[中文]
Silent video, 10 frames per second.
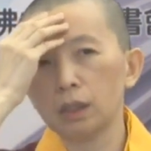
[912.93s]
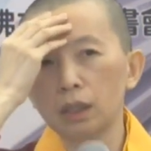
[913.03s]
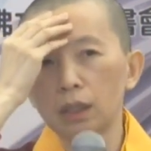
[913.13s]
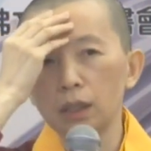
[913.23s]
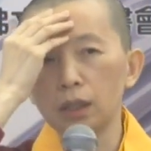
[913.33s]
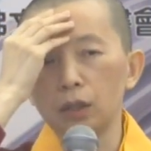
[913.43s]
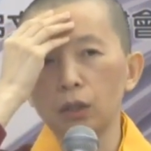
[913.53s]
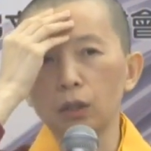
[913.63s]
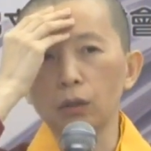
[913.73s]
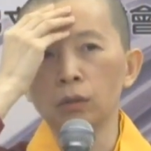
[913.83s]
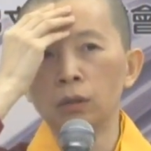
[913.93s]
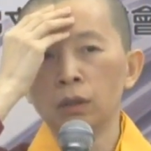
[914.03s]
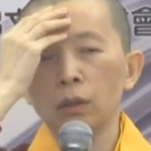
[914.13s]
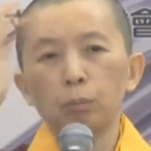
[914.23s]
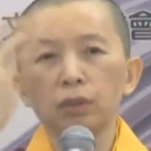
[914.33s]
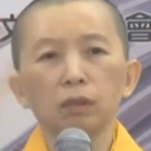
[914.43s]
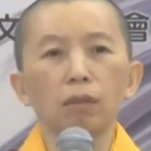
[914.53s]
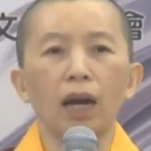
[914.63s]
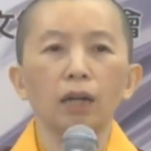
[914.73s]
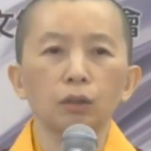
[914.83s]
这里以后不是
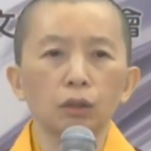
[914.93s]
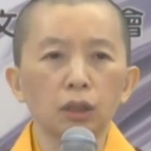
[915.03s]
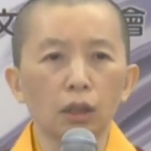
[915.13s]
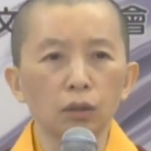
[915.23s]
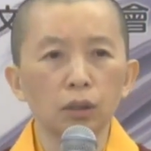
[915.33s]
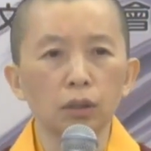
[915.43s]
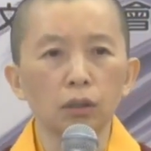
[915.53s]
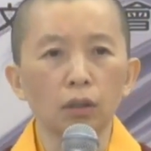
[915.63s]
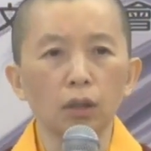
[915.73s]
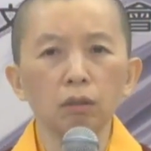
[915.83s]
马上就消失哦，